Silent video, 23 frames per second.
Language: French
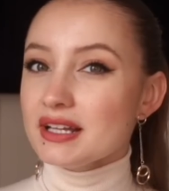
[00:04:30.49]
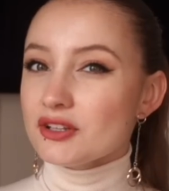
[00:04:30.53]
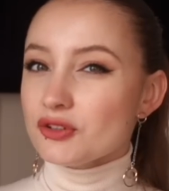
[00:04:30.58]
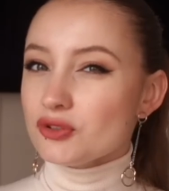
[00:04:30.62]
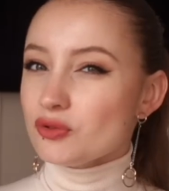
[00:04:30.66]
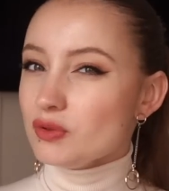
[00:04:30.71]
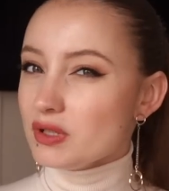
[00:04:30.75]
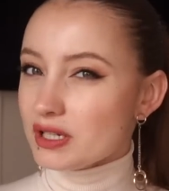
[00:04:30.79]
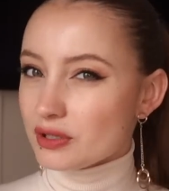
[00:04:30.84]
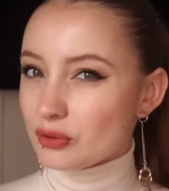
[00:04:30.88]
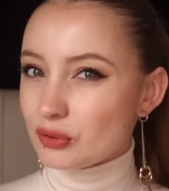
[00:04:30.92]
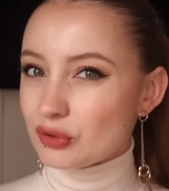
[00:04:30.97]

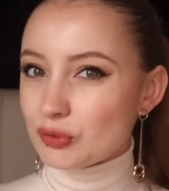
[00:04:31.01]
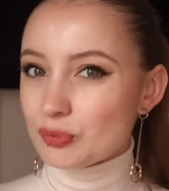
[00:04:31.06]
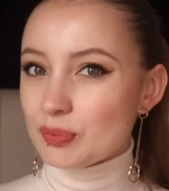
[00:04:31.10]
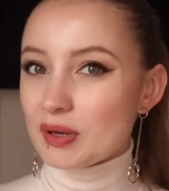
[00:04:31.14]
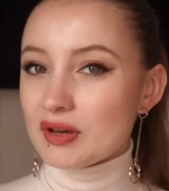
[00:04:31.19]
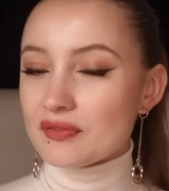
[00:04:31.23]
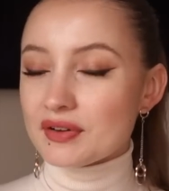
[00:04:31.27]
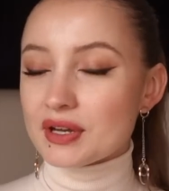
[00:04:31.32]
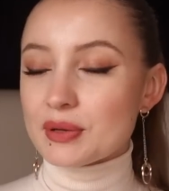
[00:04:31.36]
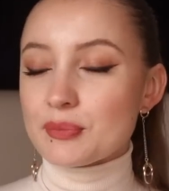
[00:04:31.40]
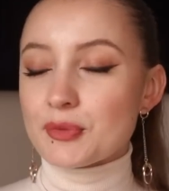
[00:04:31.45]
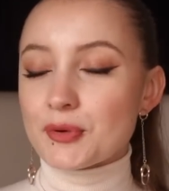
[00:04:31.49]
Tu l'écoutes pas
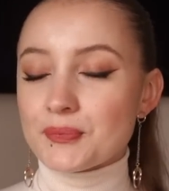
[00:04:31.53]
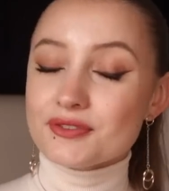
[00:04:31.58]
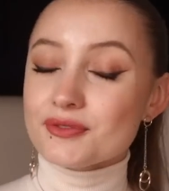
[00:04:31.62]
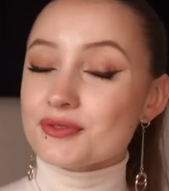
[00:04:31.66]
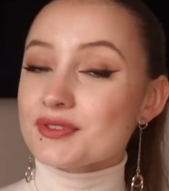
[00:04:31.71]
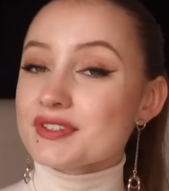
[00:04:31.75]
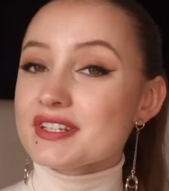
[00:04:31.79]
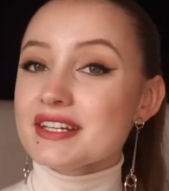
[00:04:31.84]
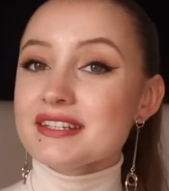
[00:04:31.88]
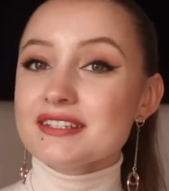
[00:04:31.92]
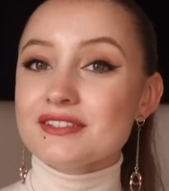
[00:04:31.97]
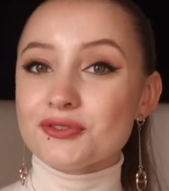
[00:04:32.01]
vraiment.
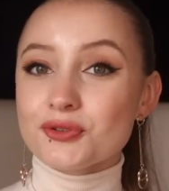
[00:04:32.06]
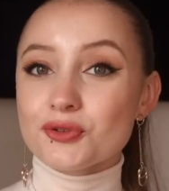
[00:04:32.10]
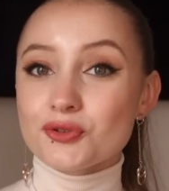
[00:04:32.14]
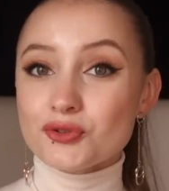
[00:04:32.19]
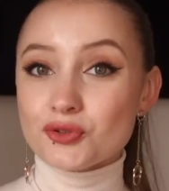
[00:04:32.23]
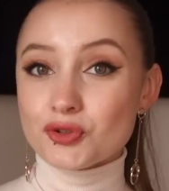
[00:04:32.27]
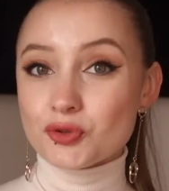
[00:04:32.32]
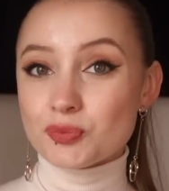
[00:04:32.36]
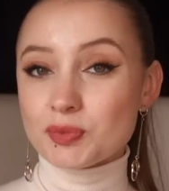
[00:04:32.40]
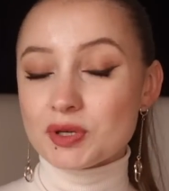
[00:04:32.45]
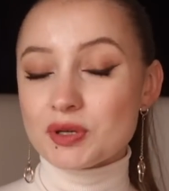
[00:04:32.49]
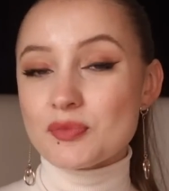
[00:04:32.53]
Donc, ça, c'est deux
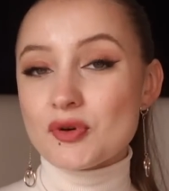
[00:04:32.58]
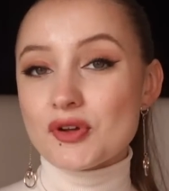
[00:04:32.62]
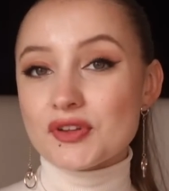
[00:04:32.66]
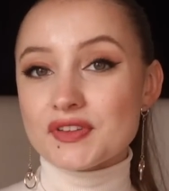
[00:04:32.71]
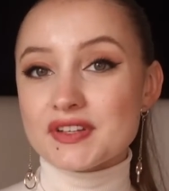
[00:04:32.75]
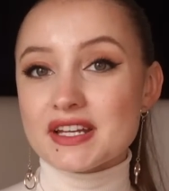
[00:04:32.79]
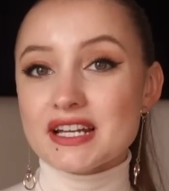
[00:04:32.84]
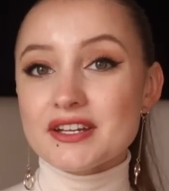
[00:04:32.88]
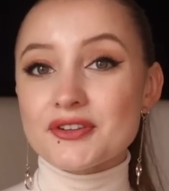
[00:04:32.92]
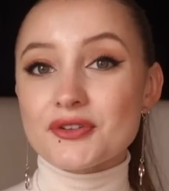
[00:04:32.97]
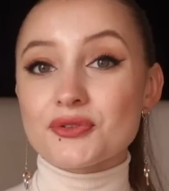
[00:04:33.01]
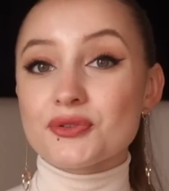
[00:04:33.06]
choses
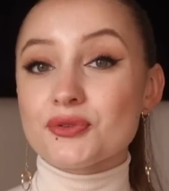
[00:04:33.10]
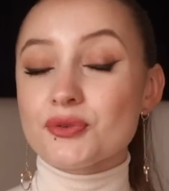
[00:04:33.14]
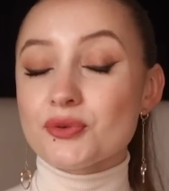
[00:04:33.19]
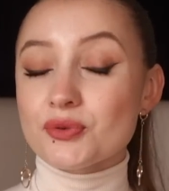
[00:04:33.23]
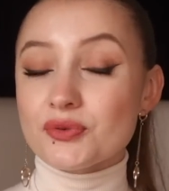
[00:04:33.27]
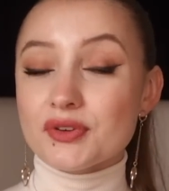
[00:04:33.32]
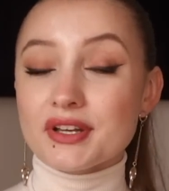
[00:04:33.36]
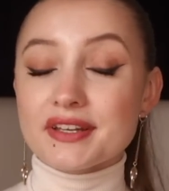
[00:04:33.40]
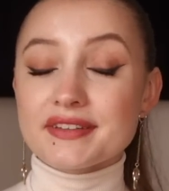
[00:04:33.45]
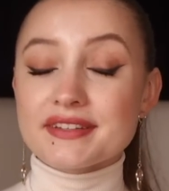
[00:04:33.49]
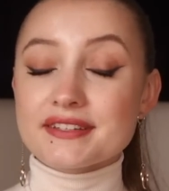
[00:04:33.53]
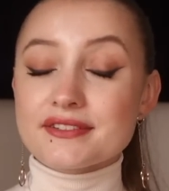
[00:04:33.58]
primordiales dans une
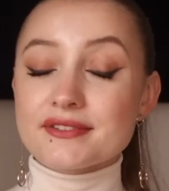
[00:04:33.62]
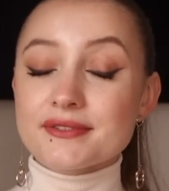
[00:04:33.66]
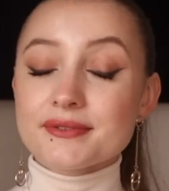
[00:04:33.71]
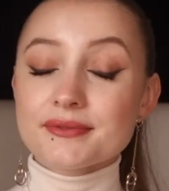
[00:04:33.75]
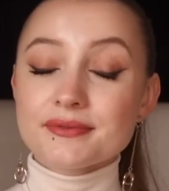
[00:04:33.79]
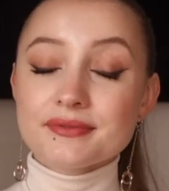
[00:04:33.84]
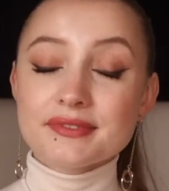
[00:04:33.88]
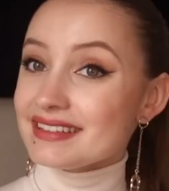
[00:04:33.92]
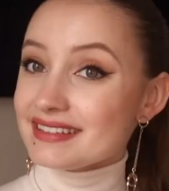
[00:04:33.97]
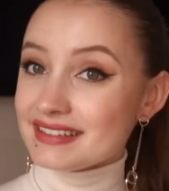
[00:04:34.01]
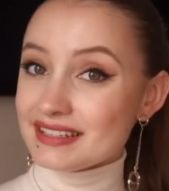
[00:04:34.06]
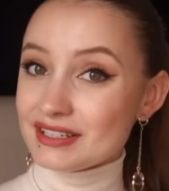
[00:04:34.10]

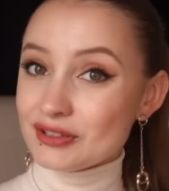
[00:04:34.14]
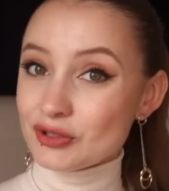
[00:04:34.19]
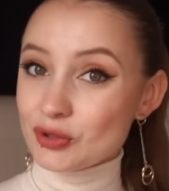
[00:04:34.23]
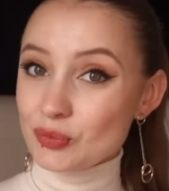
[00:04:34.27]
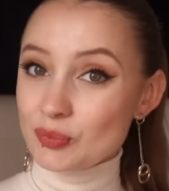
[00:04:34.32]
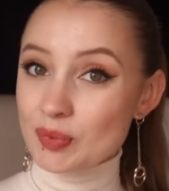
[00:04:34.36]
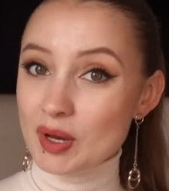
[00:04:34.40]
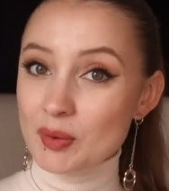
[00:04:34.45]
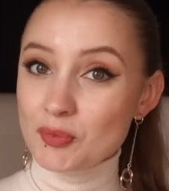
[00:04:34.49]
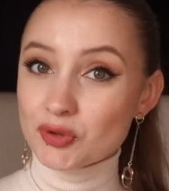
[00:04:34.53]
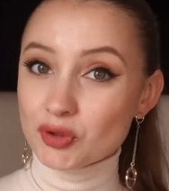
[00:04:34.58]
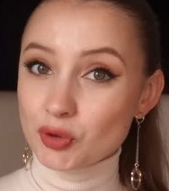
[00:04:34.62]
conversation c'est ne
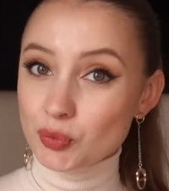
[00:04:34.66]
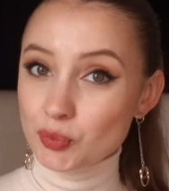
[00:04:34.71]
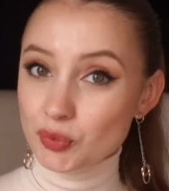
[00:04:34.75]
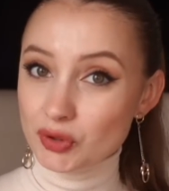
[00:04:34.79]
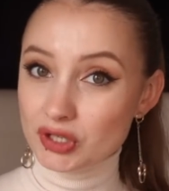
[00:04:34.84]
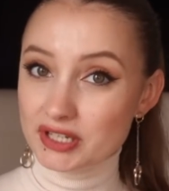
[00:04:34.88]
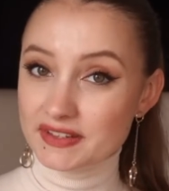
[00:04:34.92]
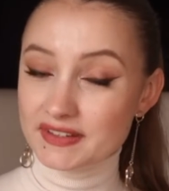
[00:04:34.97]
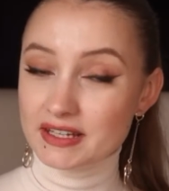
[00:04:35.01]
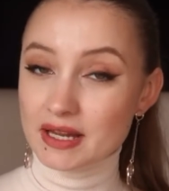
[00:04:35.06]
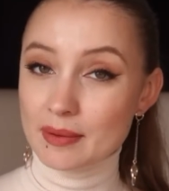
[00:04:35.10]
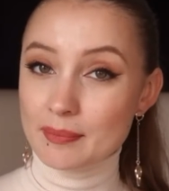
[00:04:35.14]
pas
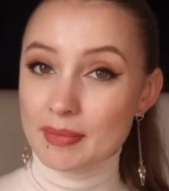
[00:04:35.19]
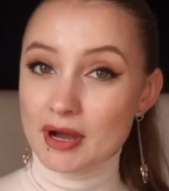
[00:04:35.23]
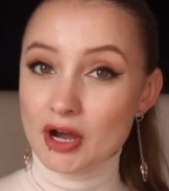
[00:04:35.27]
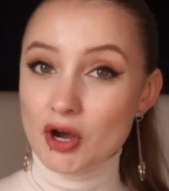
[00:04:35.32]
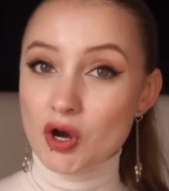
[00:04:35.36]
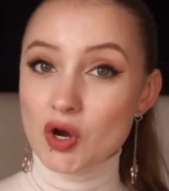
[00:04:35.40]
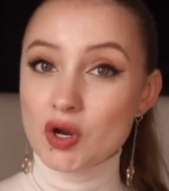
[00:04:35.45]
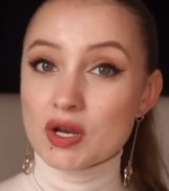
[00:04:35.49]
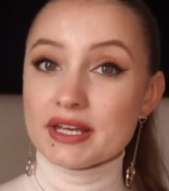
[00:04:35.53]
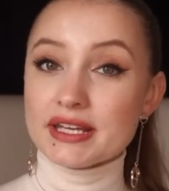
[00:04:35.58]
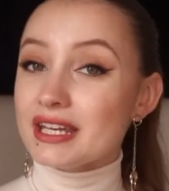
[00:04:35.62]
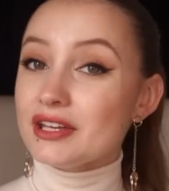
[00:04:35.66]
monopoliser la
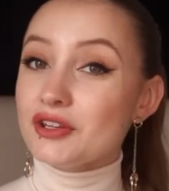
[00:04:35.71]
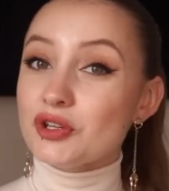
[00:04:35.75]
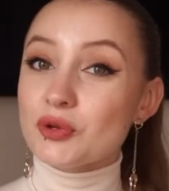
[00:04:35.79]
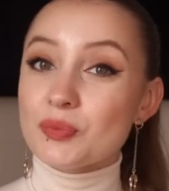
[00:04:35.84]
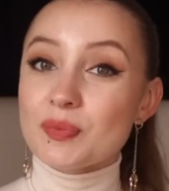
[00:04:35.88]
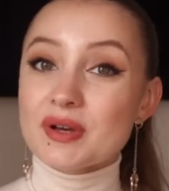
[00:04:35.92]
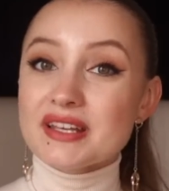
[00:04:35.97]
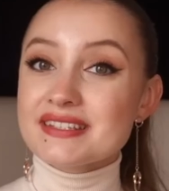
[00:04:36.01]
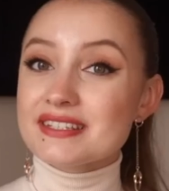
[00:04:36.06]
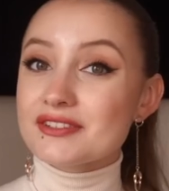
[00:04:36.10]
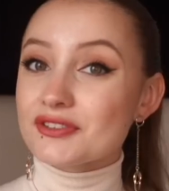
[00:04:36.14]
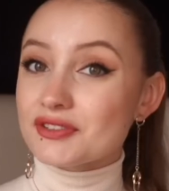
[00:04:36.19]
parole et ne
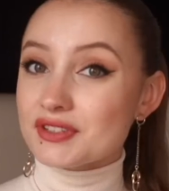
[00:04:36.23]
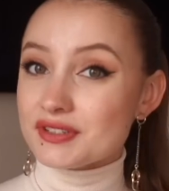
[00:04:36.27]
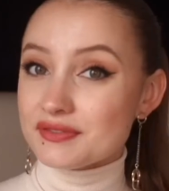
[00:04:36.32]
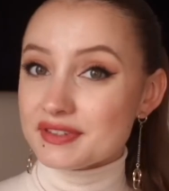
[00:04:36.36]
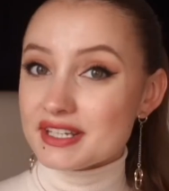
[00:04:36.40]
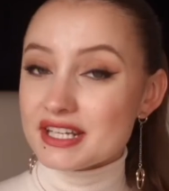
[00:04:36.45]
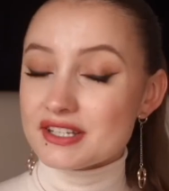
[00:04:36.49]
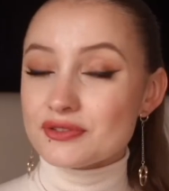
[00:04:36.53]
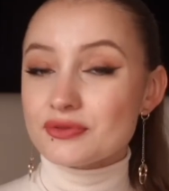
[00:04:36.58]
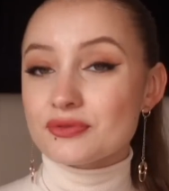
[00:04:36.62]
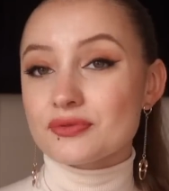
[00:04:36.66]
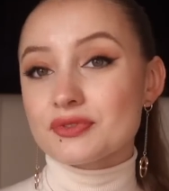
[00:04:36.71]
pas s'identifier
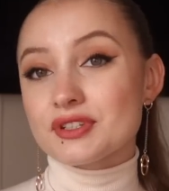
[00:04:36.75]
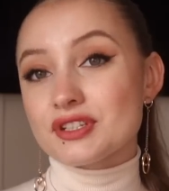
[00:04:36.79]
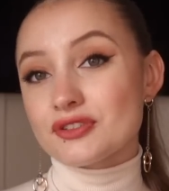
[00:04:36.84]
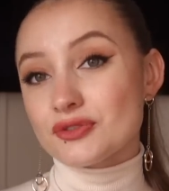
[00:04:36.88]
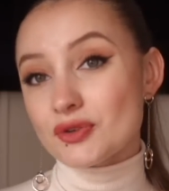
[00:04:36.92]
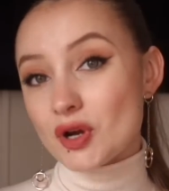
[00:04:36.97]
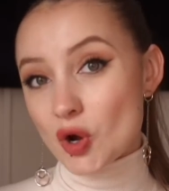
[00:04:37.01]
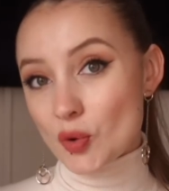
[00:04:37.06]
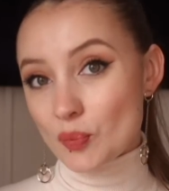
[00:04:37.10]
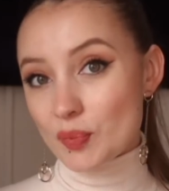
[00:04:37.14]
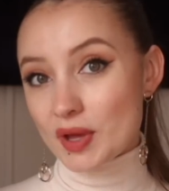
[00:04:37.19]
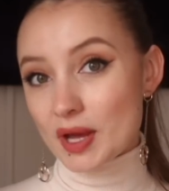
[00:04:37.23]
à son
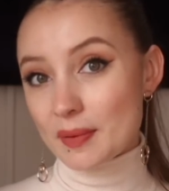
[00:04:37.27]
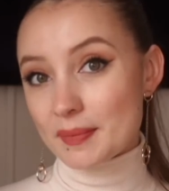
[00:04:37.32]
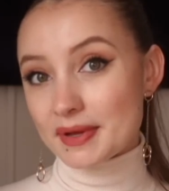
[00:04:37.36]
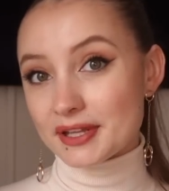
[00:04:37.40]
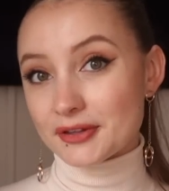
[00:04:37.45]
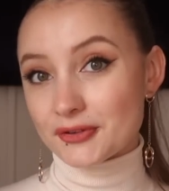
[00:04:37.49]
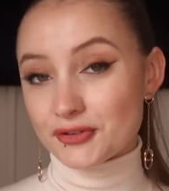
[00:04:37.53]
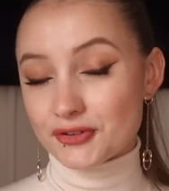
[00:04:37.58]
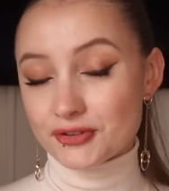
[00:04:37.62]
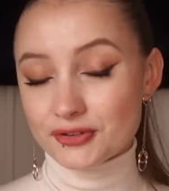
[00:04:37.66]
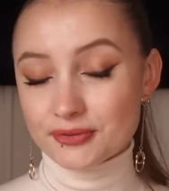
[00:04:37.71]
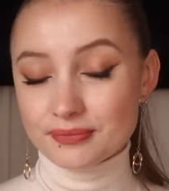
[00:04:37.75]
histoire en
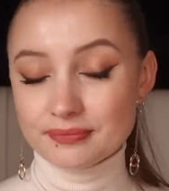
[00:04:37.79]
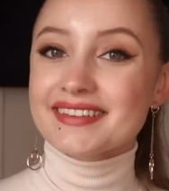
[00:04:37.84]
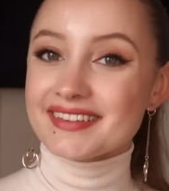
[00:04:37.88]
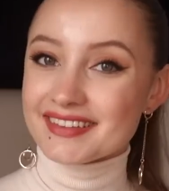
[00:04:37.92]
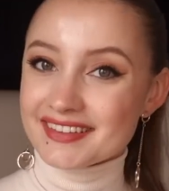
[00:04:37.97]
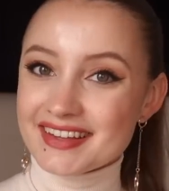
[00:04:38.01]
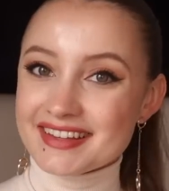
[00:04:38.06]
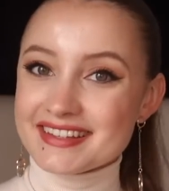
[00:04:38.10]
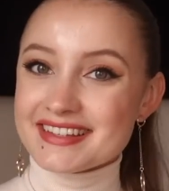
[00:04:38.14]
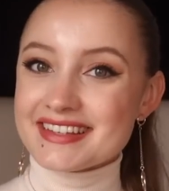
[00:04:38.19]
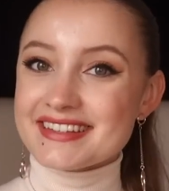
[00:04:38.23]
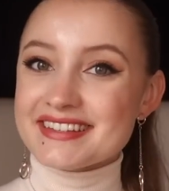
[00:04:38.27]
permanence.
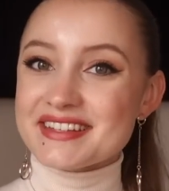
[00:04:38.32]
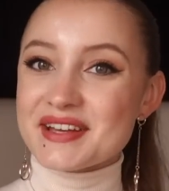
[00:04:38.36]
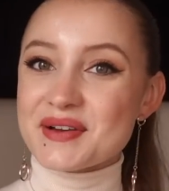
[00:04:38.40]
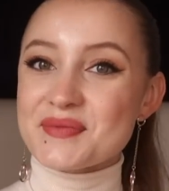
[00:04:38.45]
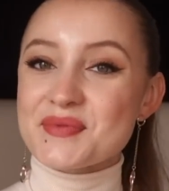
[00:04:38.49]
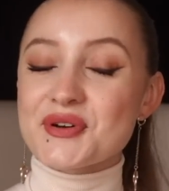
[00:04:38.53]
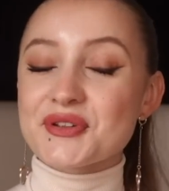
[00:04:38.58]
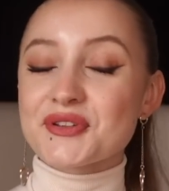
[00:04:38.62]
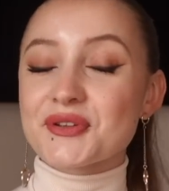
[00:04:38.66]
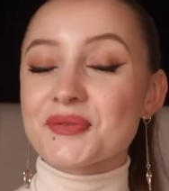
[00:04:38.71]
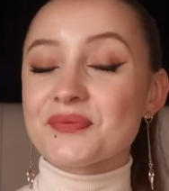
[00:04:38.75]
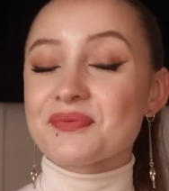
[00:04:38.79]
Déjà, ça, c'est
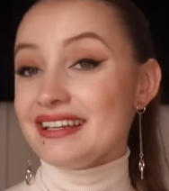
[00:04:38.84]
important.